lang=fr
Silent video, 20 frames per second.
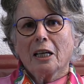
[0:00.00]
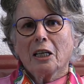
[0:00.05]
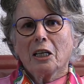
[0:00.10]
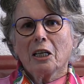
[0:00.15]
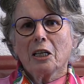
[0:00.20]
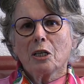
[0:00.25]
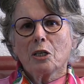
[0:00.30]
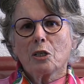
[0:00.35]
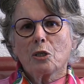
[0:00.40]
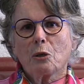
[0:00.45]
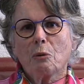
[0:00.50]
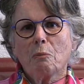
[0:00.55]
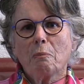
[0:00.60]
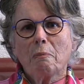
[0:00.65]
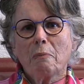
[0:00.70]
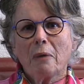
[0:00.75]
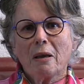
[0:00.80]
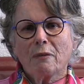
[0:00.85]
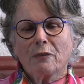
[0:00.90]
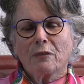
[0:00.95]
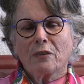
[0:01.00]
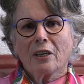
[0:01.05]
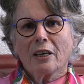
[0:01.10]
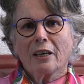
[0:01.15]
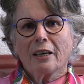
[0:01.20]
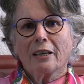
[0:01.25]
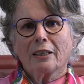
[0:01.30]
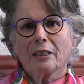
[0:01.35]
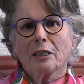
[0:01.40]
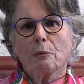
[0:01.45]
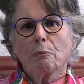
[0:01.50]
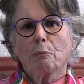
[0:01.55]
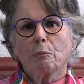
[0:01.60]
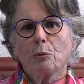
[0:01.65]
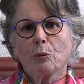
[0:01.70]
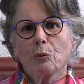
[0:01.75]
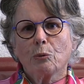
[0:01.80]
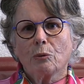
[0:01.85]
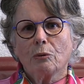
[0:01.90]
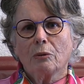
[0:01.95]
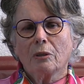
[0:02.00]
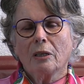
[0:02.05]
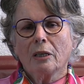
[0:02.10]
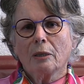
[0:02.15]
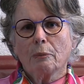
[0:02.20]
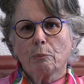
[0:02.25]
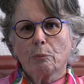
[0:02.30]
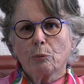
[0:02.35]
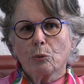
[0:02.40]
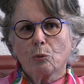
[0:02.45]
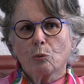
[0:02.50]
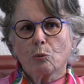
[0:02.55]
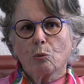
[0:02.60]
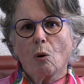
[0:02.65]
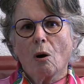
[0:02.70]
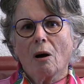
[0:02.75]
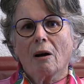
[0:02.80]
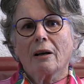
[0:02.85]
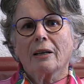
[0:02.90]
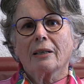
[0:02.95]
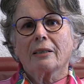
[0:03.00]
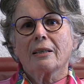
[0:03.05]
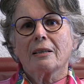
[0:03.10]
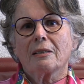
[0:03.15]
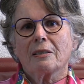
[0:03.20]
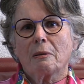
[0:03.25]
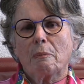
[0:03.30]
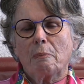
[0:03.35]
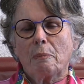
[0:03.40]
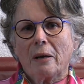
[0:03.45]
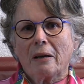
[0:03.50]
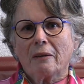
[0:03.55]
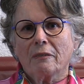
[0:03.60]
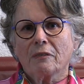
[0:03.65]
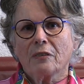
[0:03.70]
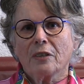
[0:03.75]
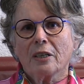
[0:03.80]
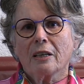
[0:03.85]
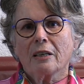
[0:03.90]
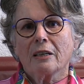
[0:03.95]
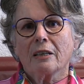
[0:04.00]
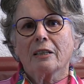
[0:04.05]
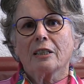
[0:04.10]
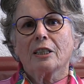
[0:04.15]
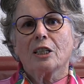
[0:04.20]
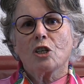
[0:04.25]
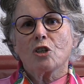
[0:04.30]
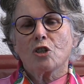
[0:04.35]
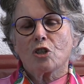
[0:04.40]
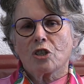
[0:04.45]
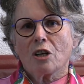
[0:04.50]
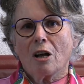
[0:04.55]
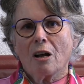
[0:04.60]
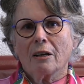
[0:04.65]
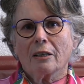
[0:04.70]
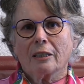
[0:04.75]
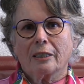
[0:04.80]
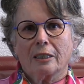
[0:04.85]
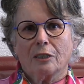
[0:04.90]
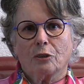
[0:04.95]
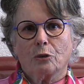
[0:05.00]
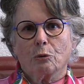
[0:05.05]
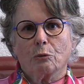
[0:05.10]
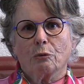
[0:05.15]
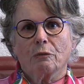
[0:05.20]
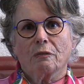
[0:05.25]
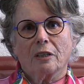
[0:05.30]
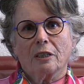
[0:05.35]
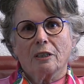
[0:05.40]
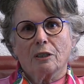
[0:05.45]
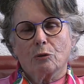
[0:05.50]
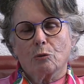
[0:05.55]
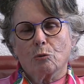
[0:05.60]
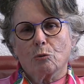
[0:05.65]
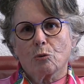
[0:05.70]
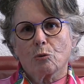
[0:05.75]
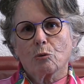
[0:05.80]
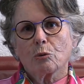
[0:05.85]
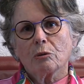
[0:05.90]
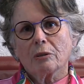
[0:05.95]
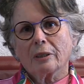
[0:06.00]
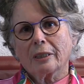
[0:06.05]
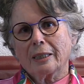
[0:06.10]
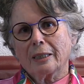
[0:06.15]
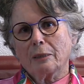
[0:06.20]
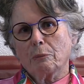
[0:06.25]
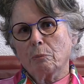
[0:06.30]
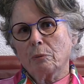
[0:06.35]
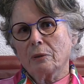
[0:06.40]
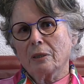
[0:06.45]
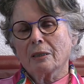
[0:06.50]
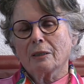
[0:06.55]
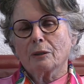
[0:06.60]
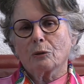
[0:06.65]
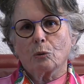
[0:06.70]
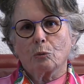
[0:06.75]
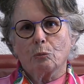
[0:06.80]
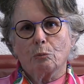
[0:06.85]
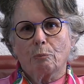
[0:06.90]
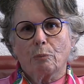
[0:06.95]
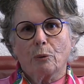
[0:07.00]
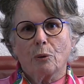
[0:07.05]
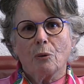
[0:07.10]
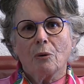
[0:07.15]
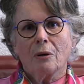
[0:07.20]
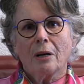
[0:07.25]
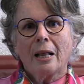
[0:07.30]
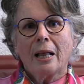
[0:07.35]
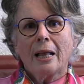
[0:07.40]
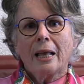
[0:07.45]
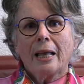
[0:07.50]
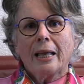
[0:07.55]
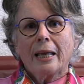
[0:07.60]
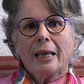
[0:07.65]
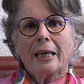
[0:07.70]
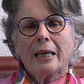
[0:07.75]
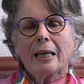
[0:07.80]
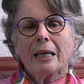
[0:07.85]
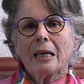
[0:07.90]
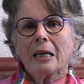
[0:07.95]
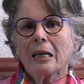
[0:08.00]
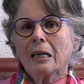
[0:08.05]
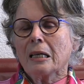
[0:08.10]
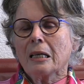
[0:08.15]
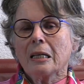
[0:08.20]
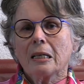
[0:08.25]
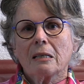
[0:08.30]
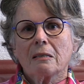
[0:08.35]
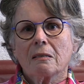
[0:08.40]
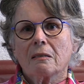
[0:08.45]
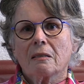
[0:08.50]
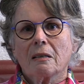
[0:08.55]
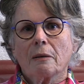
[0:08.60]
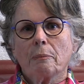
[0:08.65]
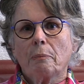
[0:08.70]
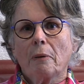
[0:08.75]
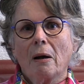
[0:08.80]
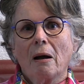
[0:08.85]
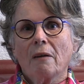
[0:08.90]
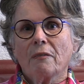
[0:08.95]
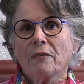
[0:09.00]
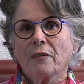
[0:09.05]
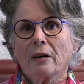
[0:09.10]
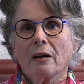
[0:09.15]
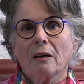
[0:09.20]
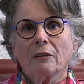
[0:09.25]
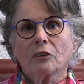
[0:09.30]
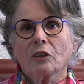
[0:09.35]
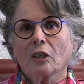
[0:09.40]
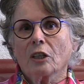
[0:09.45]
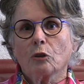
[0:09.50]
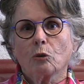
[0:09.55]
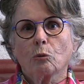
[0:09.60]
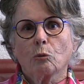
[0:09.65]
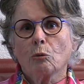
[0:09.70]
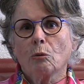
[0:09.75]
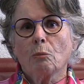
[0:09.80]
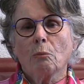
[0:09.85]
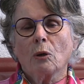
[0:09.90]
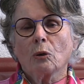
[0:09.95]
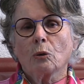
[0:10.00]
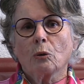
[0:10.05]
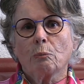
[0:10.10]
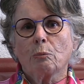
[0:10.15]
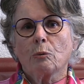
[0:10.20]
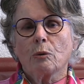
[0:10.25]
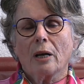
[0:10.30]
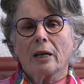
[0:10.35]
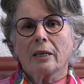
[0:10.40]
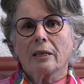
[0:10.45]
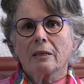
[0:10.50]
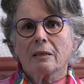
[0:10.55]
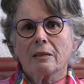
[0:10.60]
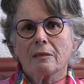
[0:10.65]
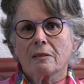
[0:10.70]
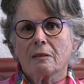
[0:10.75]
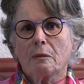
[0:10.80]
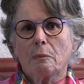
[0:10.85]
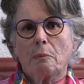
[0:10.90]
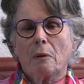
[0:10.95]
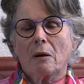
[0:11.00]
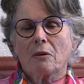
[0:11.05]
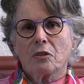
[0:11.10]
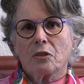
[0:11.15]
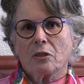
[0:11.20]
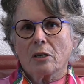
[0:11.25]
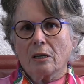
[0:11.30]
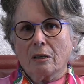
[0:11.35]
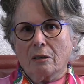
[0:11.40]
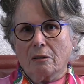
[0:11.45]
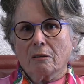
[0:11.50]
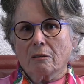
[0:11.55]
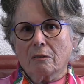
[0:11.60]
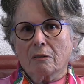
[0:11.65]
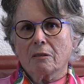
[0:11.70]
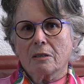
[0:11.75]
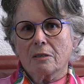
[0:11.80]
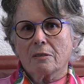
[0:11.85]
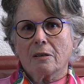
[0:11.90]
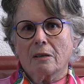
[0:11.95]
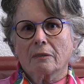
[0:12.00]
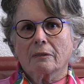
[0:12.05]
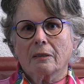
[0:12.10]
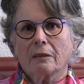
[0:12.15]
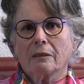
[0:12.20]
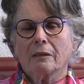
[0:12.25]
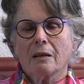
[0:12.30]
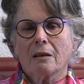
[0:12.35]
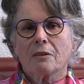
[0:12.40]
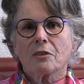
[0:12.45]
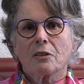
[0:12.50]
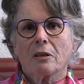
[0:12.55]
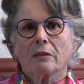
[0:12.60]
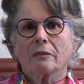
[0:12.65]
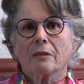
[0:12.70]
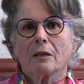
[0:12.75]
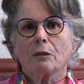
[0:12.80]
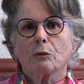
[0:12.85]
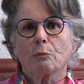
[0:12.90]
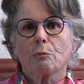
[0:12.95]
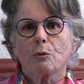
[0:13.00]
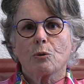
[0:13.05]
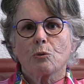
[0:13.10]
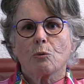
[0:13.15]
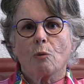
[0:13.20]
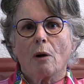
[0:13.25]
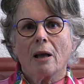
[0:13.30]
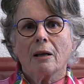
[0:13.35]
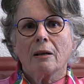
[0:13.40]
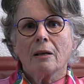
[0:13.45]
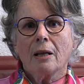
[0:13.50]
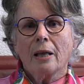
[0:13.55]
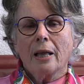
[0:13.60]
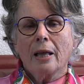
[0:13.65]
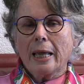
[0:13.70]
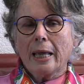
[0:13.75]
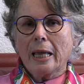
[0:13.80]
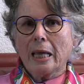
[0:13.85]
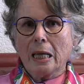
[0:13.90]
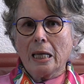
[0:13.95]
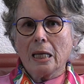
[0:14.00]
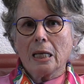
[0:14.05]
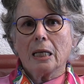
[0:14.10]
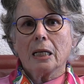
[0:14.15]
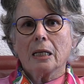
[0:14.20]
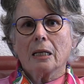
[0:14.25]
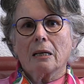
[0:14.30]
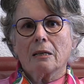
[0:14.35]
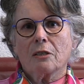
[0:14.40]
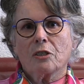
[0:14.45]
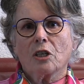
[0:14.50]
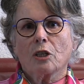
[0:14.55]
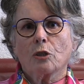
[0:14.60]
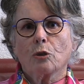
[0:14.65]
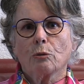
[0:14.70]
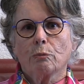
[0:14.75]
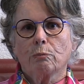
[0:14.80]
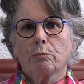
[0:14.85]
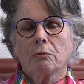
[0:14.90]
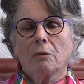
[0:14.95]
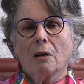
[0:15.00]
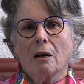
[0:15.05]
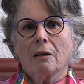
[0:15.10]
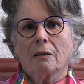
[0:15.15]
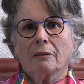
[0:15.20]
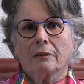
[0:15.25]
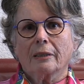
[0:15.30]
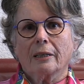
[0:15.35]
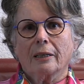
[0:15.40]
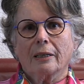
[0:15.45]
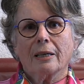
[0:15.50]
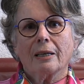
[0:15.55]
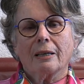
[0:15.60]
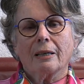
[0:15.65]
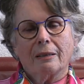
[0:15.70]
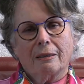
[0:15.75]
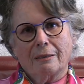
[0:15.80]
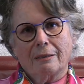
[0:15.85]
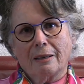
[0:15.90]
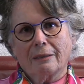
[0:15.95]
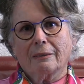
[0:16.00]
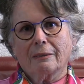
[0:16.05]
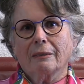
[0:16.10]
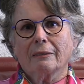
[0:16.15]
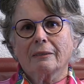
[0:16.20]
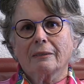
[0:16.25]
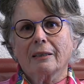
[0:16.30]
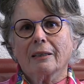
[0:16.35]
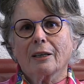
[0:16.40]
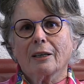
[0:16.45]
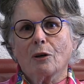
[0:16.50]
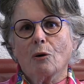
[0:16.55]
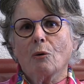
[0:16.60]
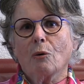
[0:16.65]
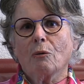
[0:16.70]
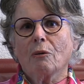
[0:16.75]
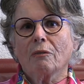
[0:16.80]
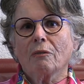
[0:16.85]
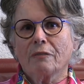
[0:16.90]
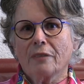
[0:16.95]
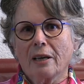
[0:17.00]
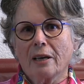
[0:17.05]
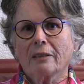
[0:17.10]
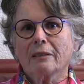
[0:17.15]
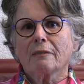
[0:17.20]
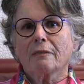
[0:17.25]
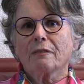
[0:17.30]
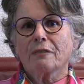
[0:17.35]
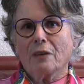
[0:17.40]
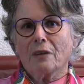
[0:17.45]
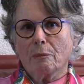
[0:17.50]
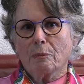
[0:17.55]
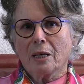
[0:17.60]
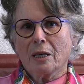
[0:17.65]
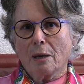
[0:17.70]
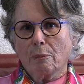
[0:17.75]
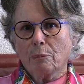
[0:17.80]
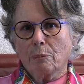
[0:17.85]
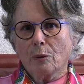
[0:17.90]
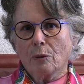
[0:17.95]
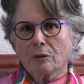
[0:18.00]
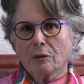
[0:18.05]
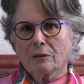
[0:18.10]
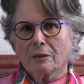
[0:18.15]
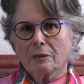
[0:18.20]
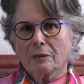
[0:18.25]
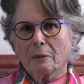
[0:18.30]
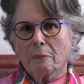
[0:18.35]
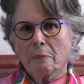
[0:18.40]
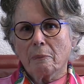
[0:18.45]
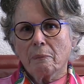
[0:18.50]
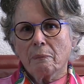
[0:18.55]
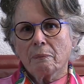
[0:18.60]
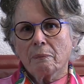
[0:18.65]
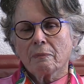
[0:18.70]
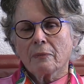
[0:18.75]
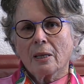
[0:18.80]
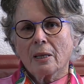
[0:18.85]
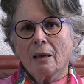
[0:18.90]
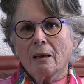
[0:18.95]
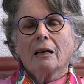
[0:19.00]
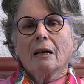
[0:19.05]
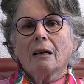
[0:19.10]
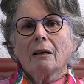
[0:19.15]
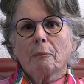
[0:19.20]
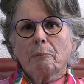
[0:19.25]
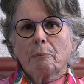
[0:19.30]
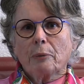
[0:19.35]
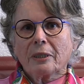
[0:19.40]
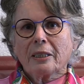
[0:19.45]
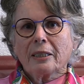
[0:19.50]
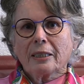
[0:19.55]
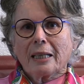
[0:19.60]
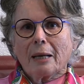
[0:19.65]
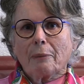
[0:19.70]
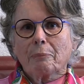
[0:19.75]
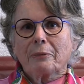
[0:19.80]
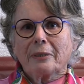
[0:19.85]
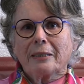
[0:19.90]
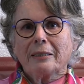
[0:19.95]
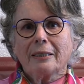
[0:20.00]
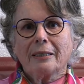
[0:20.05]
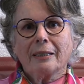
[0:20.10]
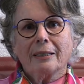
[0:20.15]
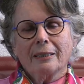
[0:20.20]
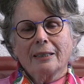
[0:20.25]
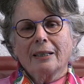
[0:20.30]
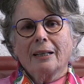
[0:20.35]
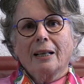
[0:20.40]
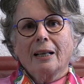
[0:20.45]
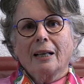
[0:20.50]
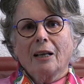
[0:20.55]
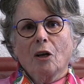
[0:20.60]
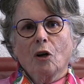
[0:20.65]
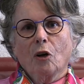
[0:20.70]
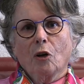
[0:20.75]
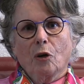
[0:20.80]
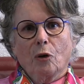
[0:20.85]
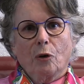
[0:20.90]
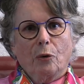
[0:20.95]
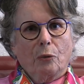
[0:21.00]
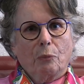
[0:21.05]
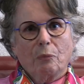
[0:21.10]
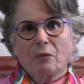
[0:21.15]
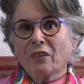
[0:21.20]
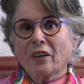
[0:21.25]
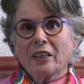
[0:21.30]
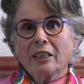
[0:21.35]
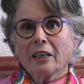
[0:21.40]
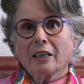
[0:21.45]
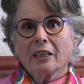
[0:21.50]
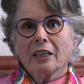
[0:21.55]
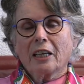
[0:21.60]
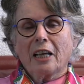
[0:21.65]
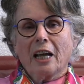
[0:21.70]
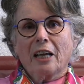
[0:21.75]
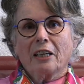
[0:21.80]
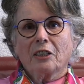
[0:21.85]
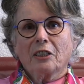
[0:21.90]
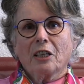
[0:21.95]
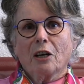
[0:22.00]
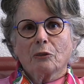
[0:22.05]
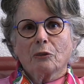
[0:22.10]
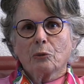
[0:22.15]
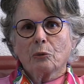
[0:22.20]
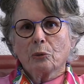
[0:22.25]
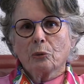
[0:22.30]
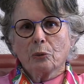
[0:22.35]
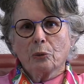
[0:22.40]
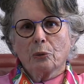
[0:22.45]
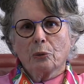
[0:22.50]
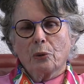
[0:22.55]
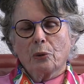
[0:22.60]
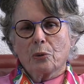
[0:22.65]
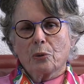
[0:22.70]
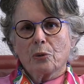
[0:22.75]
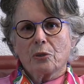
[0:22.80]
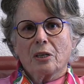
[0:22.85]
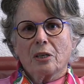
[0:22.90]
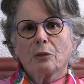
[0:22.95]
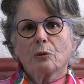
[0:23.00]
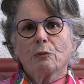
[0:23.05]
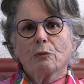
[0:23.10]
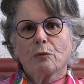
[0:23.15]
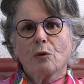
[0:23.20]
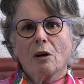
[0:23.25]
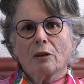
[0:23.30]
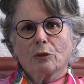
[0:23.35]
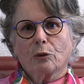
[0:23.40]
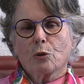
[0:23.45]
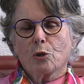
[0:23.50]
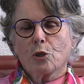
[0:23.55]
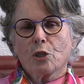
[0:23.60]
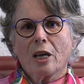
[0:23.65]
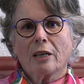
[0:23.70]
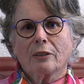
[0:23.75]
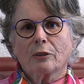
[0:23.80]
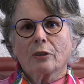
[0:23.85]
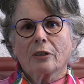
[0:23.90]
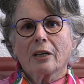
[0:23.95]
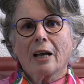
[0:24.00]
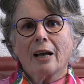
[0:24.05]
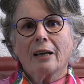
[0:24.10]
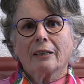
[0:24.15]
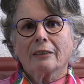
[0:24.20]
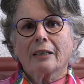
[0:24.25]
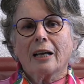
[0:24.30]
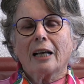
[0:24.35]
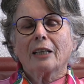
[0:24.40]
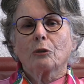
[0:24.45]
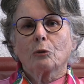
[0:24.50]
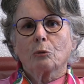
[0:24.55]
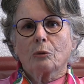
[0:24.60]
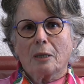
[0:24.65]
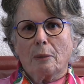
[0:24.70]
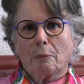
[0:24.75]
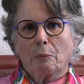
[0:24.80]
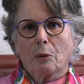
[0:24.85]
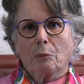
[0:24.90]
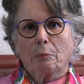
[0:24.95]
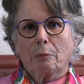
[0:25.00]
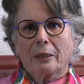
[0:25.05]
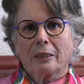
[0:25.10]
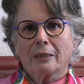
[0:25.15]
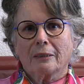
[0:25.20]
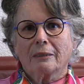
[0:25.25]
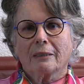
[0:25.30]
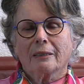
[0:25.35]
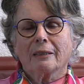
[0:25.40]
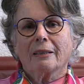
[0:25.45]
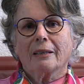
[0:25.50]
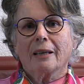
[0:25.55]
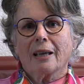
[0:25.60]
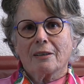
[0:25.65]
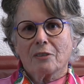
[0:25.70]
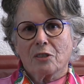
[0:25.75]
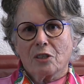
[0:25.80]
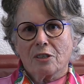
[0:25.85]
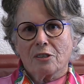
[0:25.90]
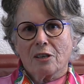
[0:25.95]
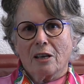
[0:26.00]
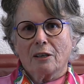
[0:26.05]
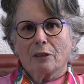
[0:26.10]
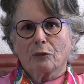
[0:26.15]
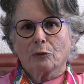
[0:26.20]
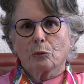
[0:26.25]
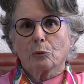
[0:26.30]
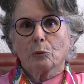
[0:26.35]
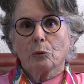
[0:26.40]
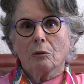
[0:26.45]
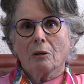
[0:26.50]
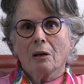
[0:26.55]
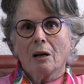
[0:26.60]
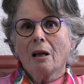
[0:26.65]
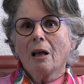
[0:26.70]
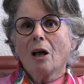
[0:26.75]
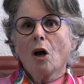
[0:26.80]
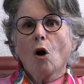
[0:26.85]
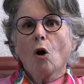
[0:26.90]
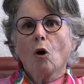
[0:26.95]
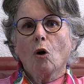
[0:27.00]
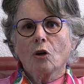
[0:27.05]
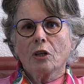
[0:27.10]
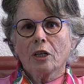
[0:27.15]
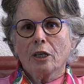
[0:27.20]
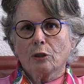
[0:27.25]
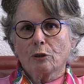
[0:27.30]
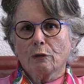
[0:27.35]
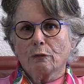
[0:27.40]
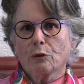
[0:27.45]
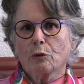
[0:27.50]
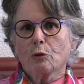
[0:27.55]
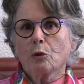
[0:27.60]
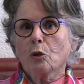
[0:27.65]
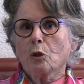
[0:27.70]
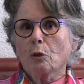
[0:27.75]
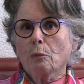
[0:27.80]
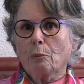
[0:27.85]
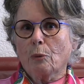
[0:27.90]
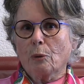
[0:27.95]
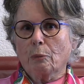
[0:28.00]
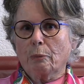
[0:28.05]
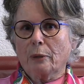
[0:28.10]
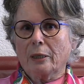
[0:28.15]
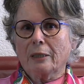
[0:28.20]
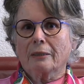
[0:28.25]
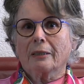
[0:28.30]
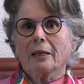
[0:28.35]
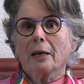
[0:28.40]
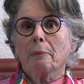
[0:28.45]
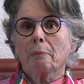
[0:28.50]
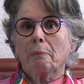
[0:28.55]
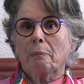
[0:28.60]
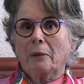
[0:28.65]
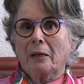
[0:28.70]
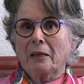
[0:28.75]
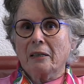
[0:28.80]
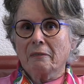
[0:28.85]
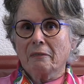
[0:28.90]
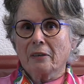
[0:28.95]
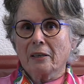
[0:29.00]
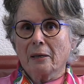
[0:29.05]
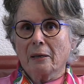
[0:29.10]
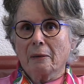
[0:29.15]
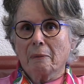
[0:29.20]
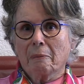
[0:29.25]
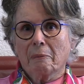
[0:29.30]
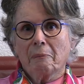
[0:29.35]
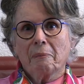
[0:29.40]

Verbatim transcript: Il se méfiait des, putois, des éperviers, des chats qui surveillaient toujours, qui épiaient le troupeau. Et il n'hésitait pas à faire entrer tout le monde au poulailler s'il pensait qu'il en sentait le besoin. Et il restait debout à l'entrée et il attendait qu'on vienne fermer la porte. Euh, petit à petit, euh, Frédéric a étendu euh, ses devoirs de chien de garde à toute la propriété et à ses alentours. On est devenu une propriété privée.